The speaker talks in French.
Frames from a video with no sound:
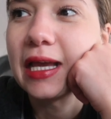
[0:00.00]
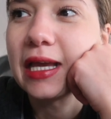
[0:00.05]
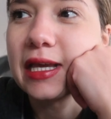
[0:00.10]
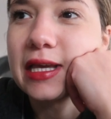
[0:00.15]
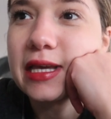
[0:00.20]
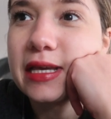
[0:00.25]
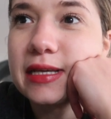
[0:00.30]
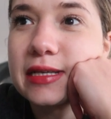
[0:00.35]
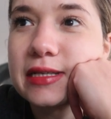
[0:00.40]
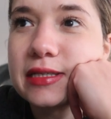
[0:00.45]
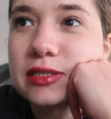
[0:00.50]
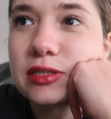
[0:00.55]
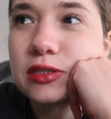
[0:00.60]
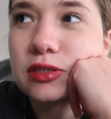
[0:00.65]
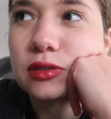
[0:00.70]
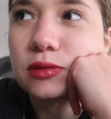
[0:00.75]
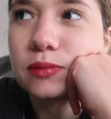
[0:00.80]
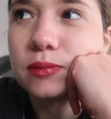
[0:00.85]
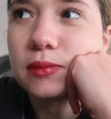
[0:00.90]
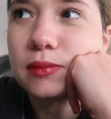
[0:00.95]
Et
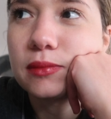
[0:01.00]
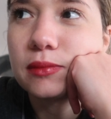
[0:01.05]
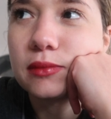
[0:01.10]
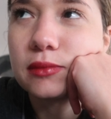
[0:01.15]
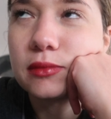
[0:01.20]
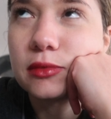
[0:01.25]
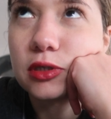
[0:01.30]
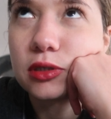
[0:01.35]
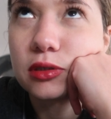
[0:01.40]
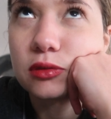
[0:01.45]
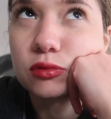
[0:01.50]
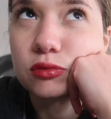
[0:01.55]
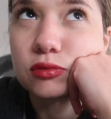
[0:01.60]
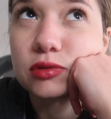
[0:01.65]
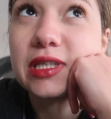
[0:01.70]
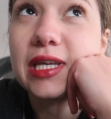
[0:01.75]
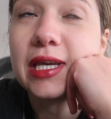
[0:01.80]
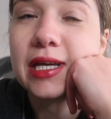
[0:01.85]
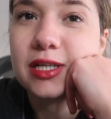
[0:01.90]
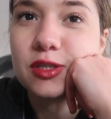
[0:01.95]
ce, euh, non,
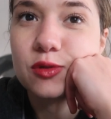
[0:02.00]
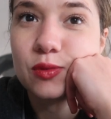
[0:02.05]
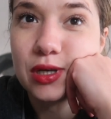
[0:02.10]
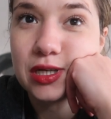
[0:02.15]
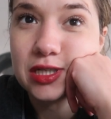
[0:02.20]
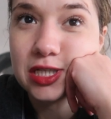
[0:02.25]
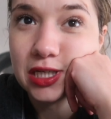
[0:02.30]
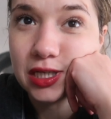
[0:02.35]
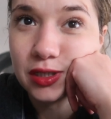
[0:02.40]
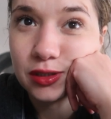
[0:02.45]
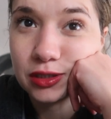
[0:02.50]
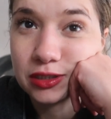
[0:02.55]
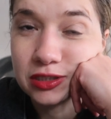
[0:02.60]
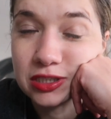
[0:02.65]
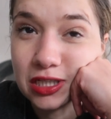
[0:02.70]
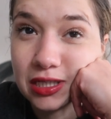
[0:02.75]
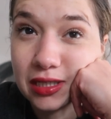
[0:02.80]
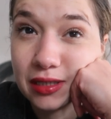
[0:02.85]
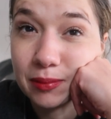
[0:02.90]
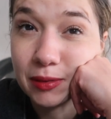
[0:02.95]
hier soir,
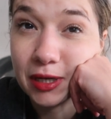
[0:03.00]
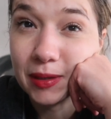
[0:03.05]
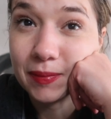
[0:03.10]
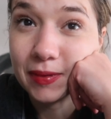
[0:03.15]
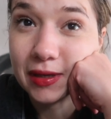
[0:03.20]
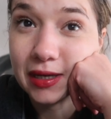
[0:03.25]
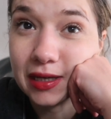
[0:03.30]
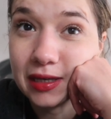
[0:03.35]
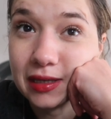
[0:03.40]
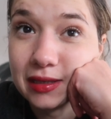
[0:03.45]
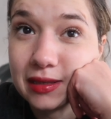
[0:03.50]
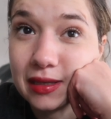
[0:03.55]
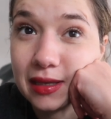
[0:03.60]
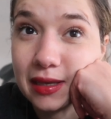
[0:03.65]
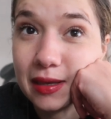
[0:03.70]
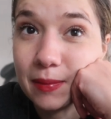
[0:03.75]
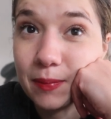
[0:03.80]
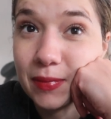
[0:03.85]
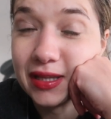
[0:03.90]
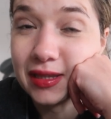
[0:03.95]
j'ai préparé
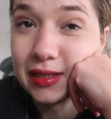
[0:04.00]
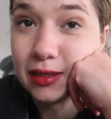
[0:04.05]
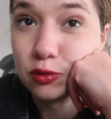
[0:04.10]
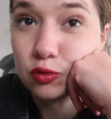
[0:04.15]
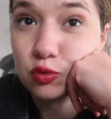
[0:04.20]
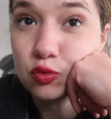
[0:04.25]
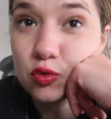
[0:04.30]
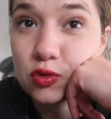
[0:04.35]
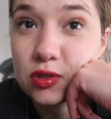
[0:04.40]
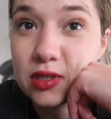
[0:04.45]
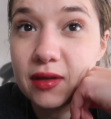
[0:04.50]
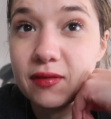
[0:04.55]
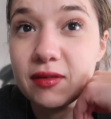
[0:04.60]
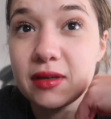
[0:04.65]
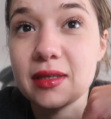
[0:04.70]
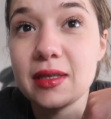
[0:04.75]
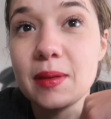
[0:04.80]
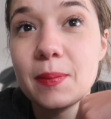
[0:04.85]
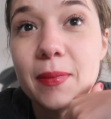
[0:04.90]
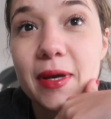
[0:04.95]
des patates douces
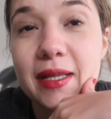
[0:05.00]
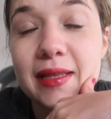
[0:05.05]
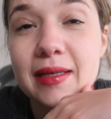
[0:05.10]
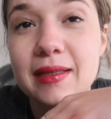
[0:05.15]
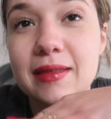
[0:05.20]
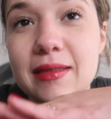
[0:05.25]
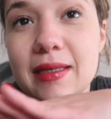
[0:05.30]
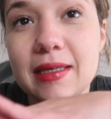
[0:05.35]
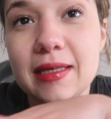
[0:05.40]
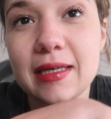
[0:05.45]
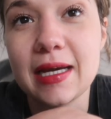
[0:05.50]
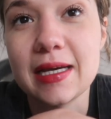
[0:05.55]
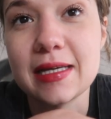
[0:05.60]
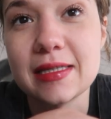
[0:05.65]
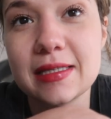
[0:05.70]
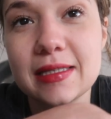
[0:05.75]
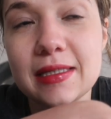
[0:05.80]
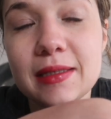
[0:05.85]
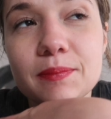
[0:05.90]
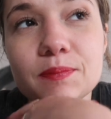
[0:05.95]
avec des patates
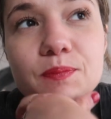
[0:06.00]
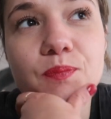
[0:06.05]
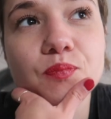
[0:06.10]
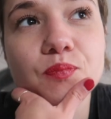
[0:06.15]
écrasées